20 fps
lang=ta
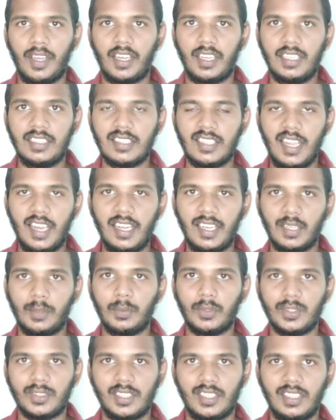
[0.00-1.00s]
பாருங்கள்
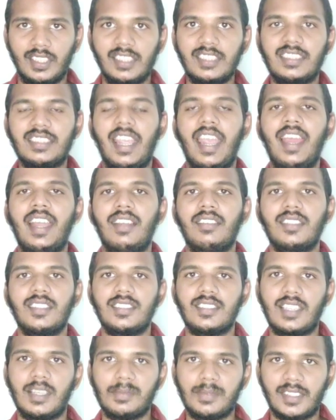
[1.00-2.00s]
சேனலுக்கு புதுசாக இருந்தால் சேனலை
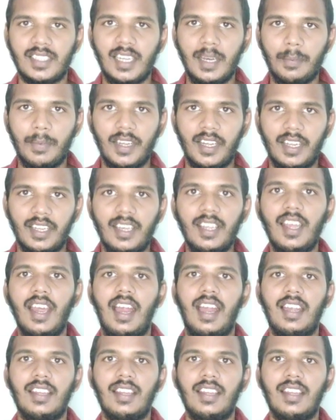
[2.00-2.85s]
வந்து சப்ஸ்கிரைப் பண்ணிவிட்டு